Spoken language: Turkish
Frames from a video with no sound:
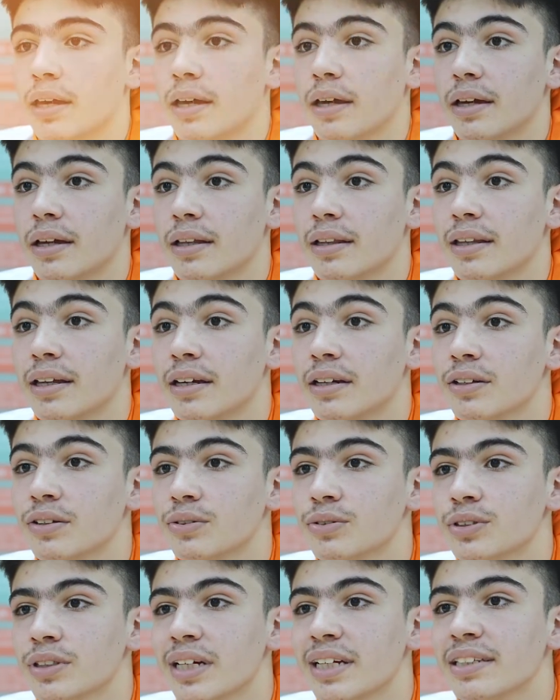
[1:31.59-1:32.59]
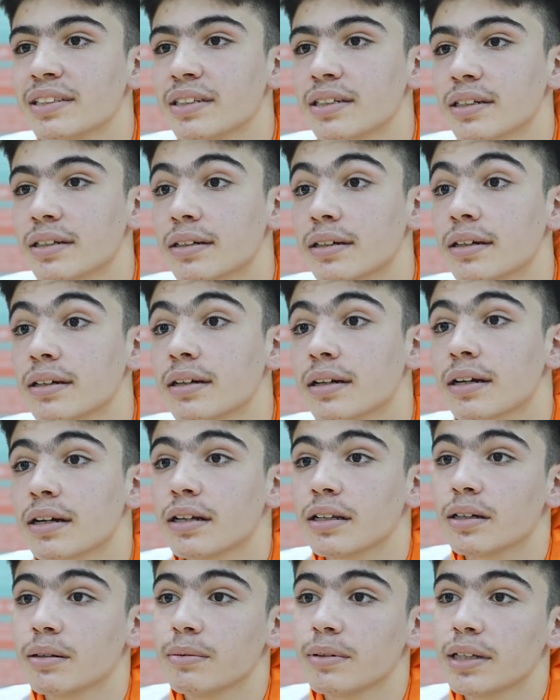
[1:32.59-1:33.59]
Ellerini güzelce yıka,
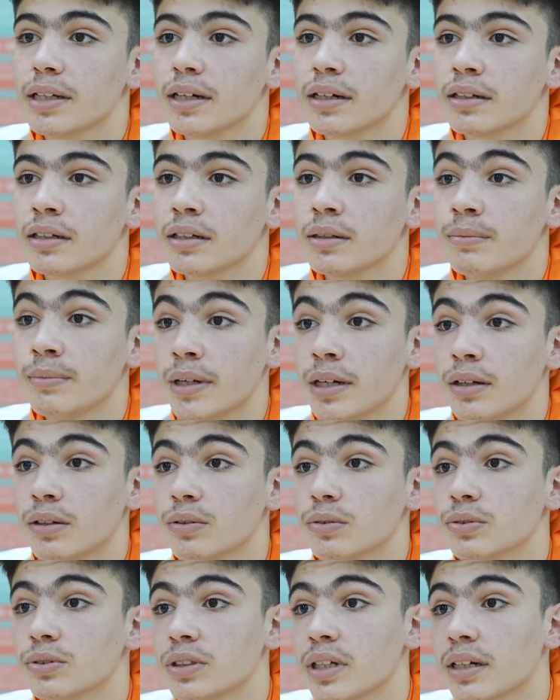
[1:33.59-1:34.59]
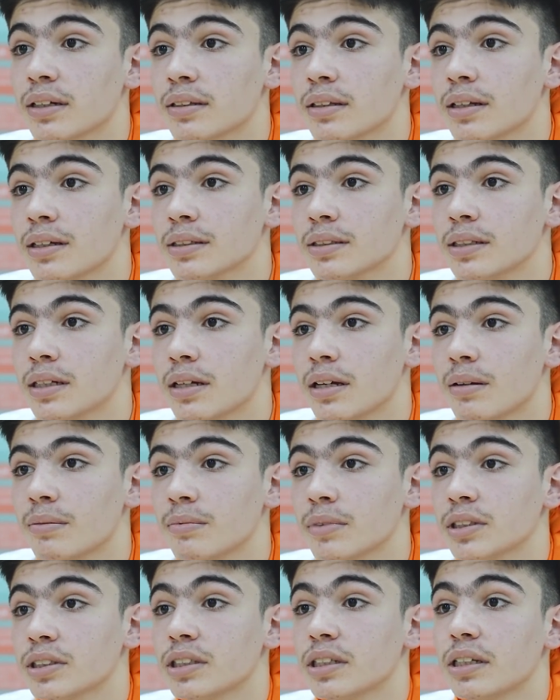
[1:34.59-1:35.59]
kalabalığa girme, uzaktan
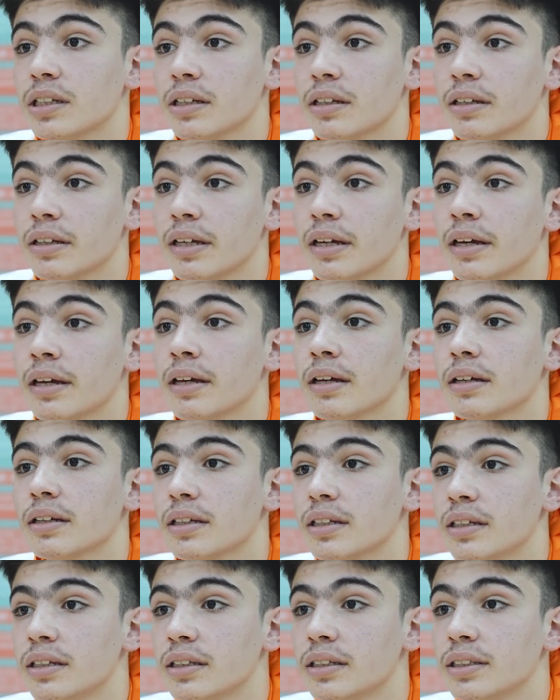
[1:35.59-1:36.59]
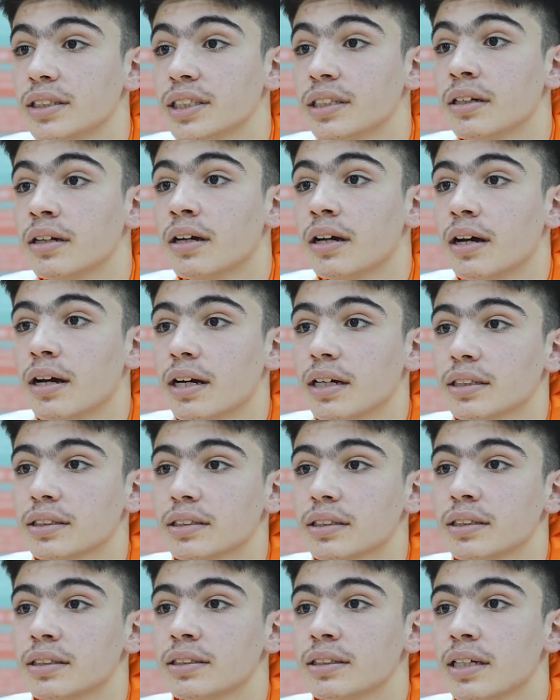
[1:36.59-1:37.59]
selamlaş, iyi ye, iyi iç,
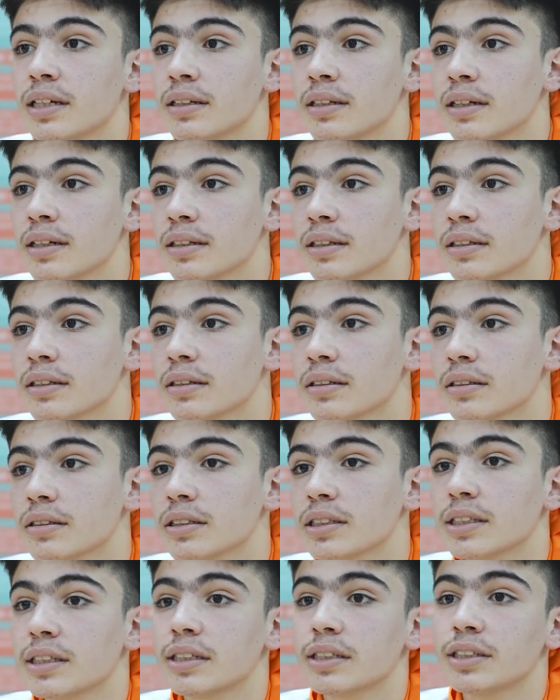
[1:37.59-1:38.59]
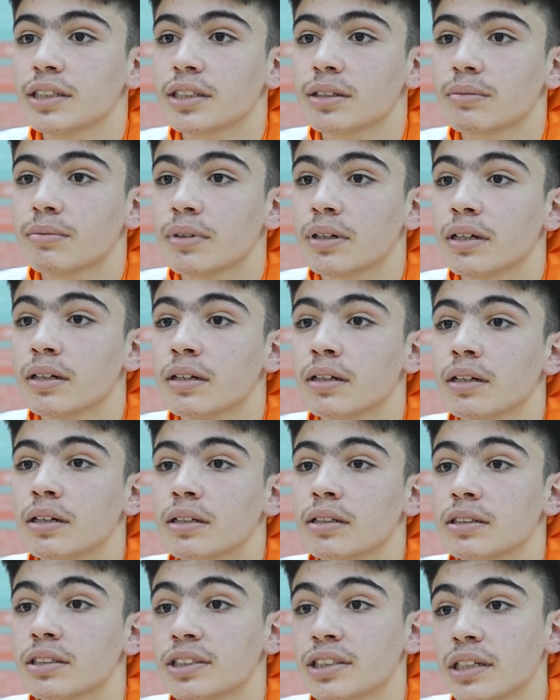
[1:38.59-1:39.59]
hastaysan yat, dışarı çıkma,
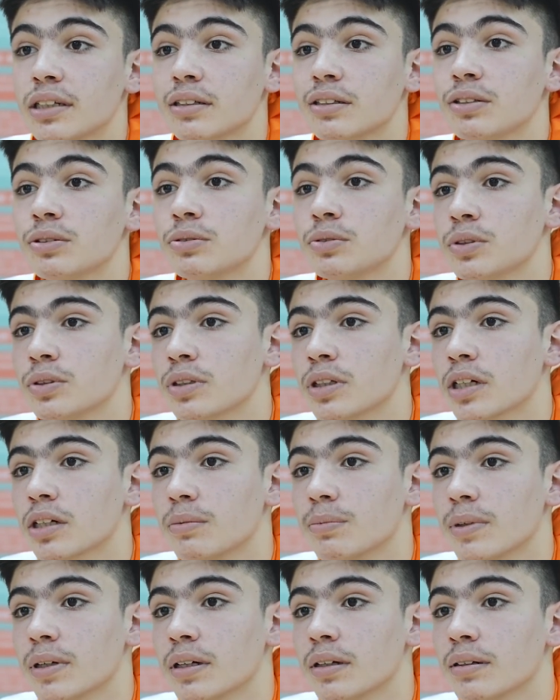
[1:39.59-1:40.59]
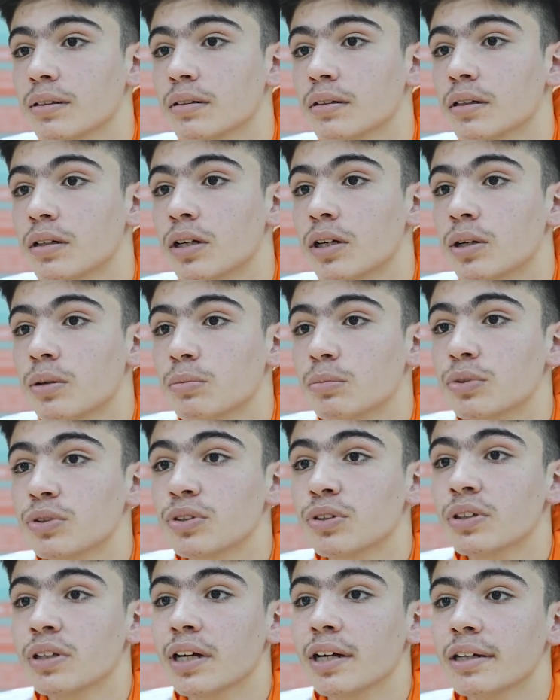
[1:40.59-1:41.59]
dışarıda yüzünü kapa.
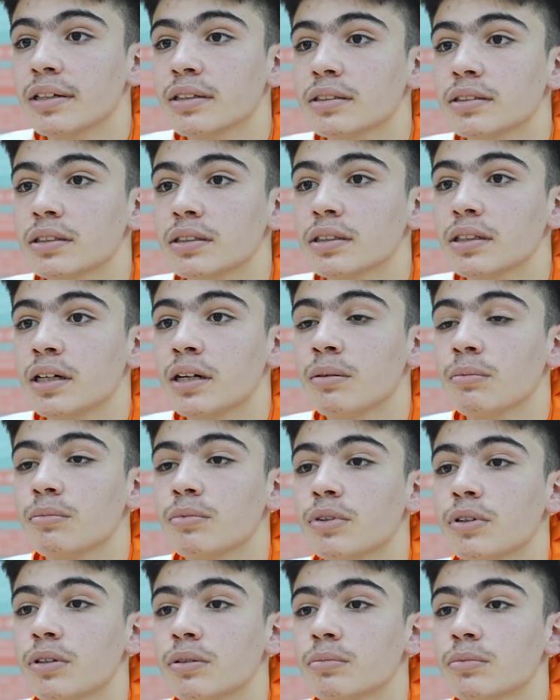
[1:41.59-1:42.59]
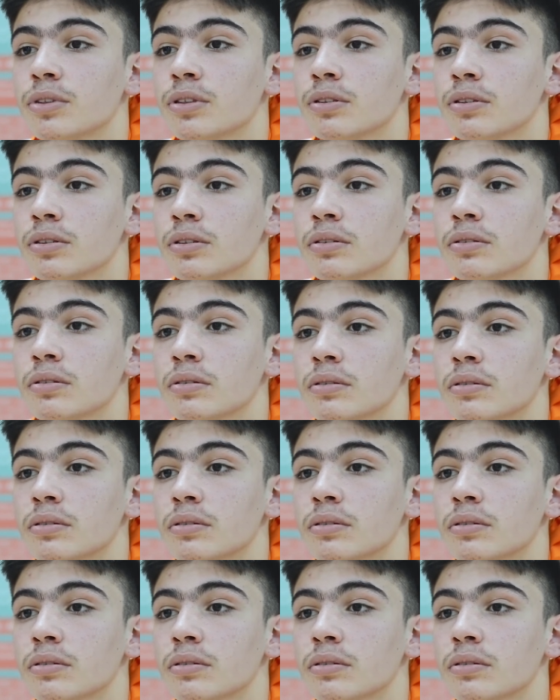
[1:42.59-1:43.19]
Bugün de aynısını yapmıyor muyuz?